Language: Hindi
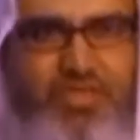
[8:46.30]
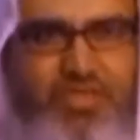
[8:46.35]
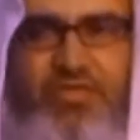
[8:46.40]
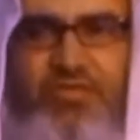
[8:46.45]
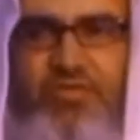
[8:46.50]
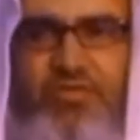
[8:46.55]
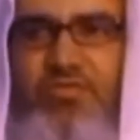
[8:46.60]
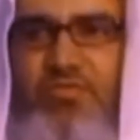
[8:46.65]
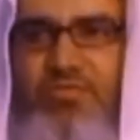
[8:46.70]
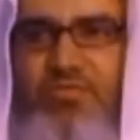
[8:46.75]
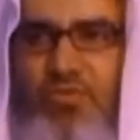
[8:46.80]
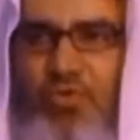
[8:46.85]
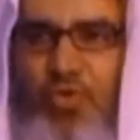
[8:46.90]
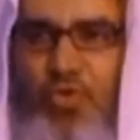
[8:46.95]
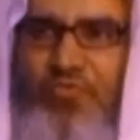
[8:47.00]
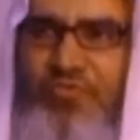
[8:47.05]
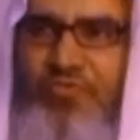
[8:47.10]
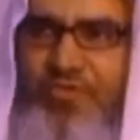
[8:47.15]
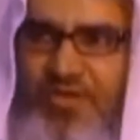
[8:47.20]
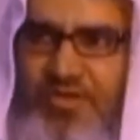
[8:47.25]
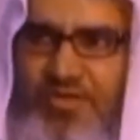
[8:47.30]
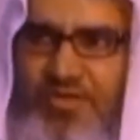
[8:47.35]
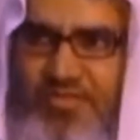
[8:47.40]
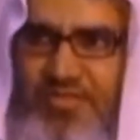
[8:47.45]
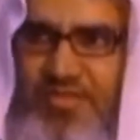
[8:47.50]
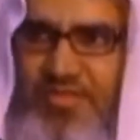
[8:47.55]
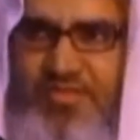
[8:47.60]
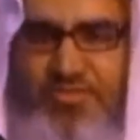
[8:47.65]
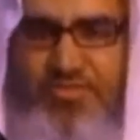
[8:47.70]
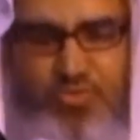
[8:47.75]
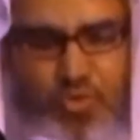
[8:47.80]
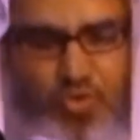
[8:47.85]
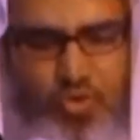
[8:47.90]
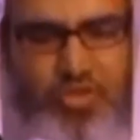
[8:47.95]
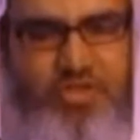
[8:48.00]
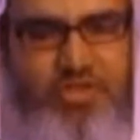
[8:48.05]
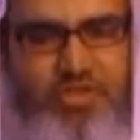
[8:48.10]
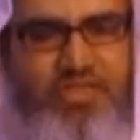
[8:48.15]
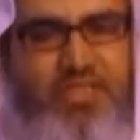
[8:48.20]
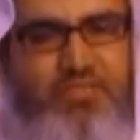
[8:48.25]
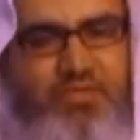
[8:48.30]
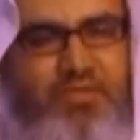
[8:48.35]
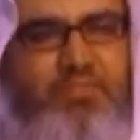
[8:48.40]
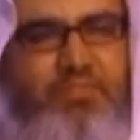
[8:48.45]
सबको शक की निगाह से देखते हैं